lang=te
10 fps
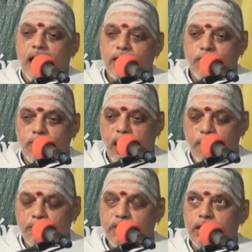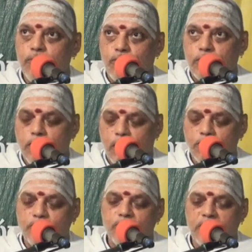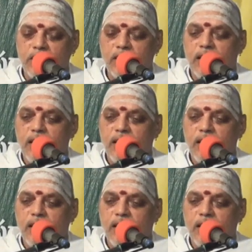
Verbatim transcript: అసలు రామచంద్రమూర్తి ధనస్సు ఉంది